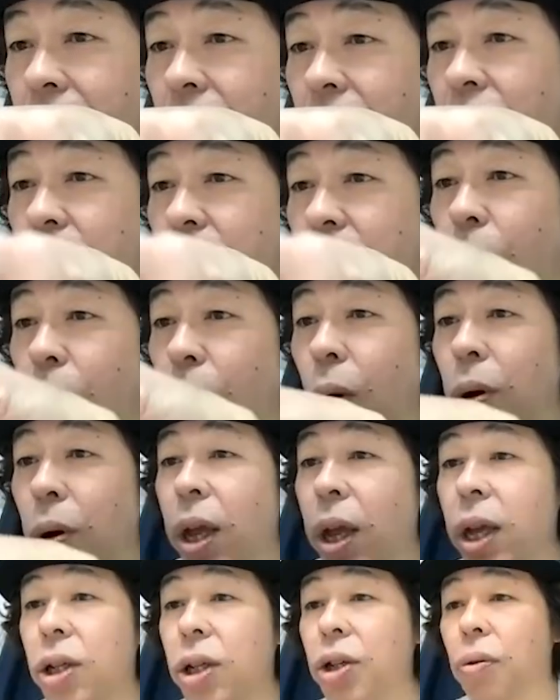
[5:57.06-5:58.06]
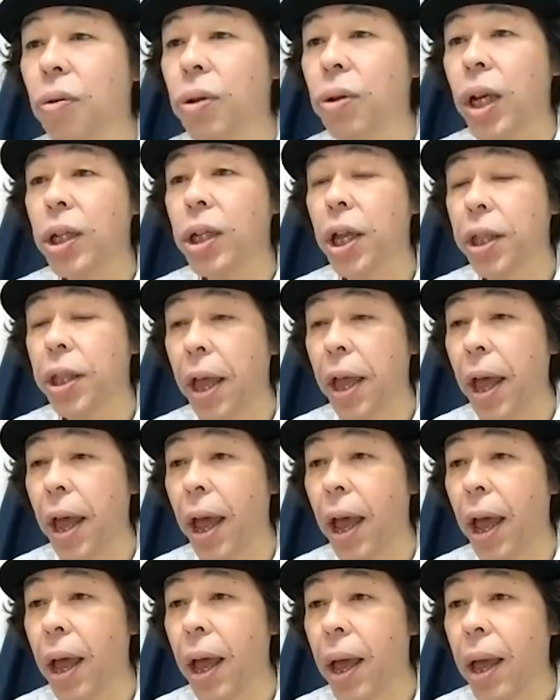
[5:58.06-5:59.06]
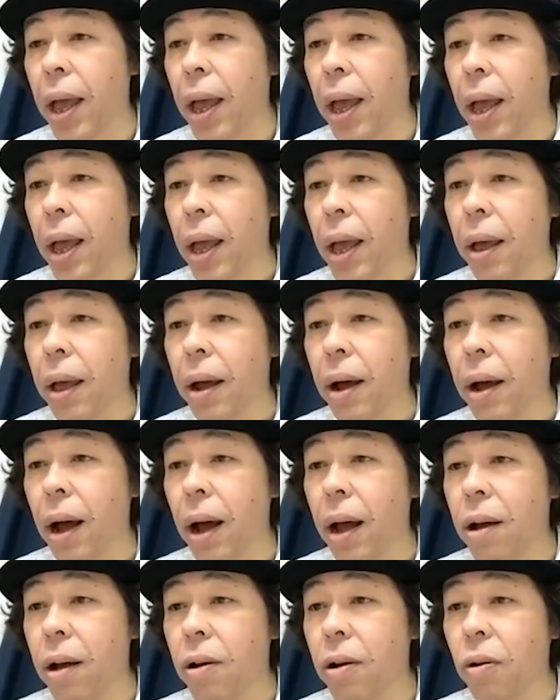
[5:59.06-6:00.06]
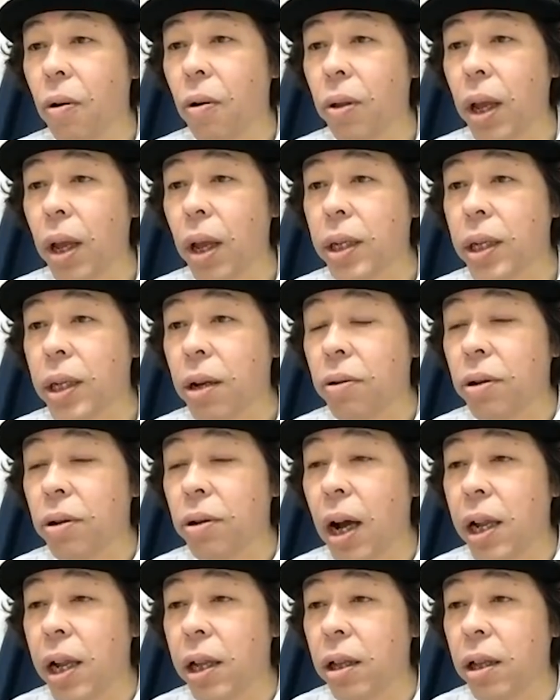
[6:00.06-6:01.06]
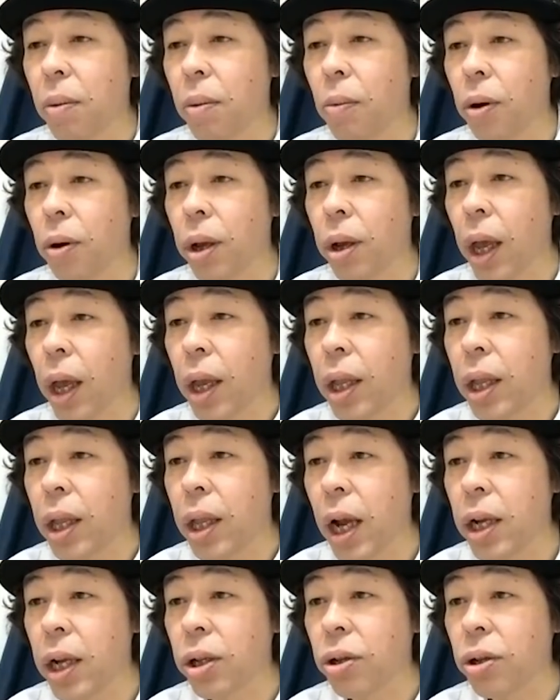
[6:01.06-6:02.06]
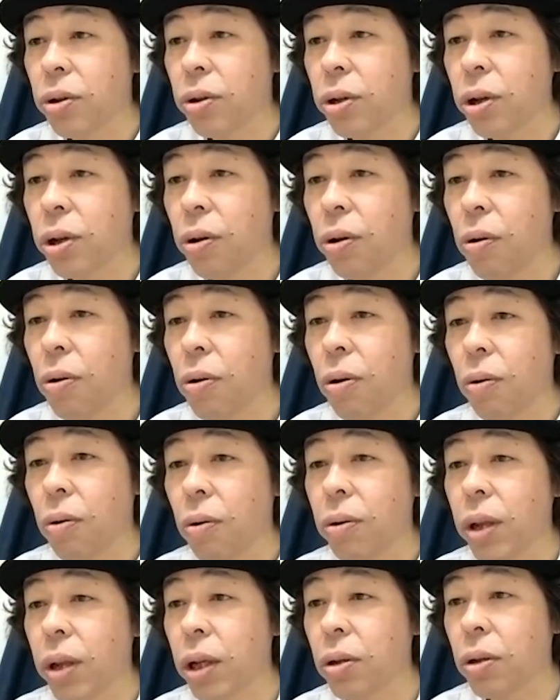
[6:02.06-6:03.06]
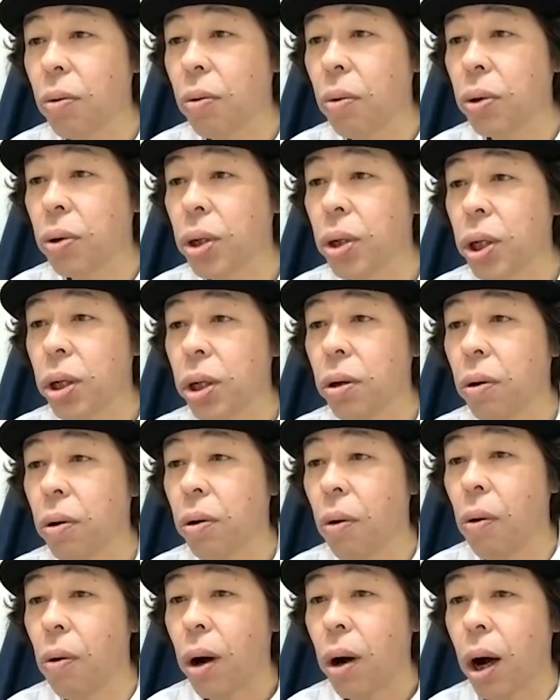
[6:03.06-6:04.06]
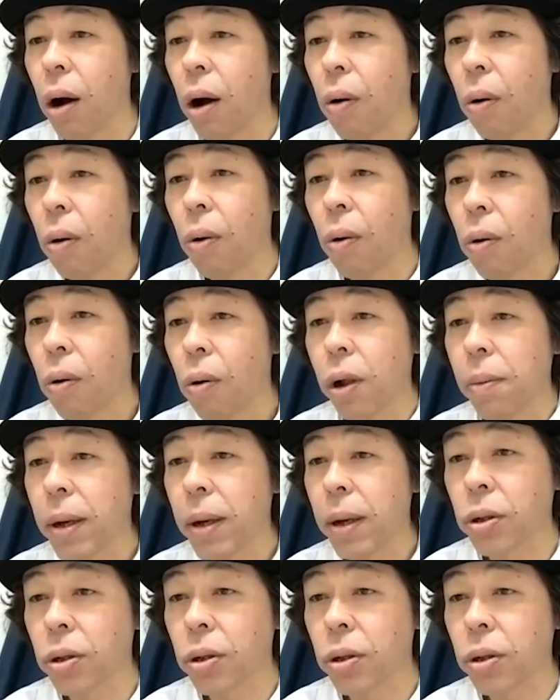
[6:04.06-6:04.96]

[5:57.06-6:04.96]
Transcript: 脂肪を燃焼させて、頑固なセルライトも撃退する強力な送信効果を誇ります